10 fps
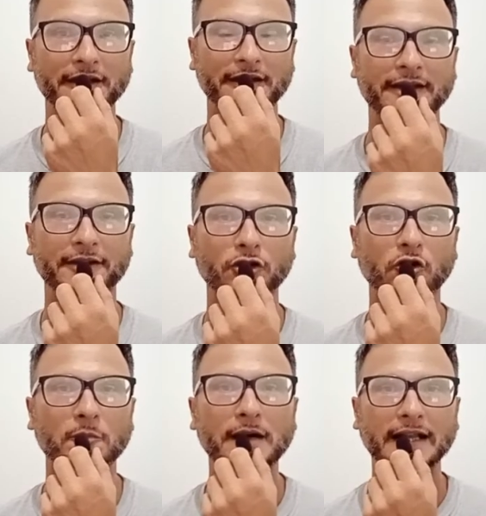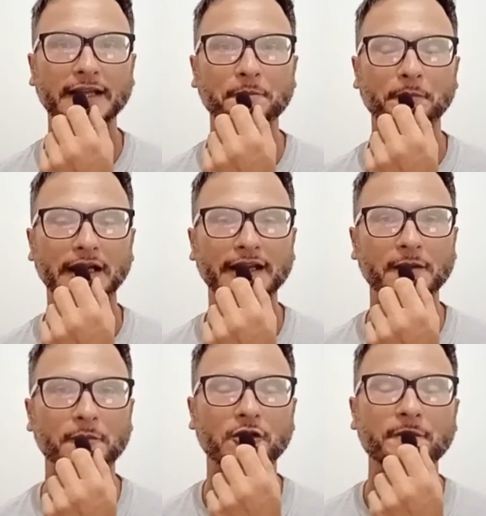Benedetto con Martín
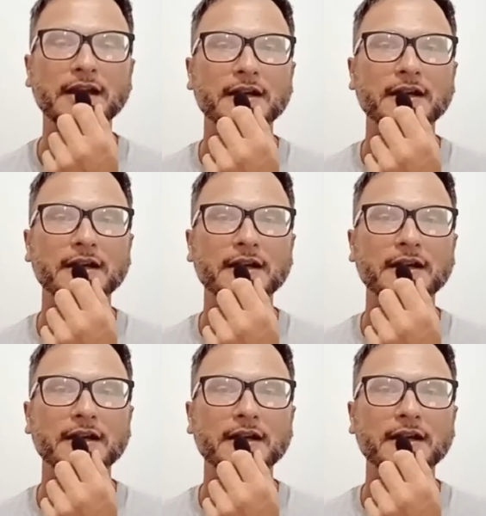Palermo.